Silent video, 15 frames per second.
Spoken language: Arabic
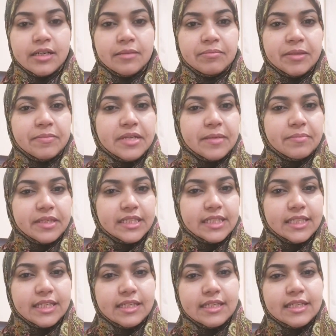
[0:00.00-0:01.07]
بتبدا من
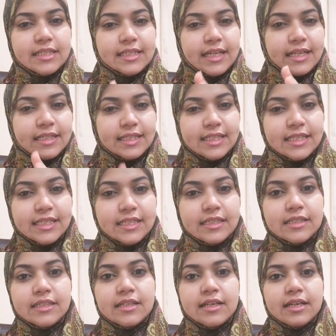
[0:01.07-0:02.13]
سن
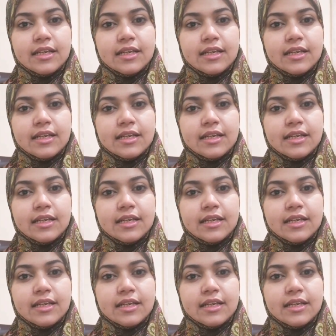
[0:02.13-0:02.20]
سنتين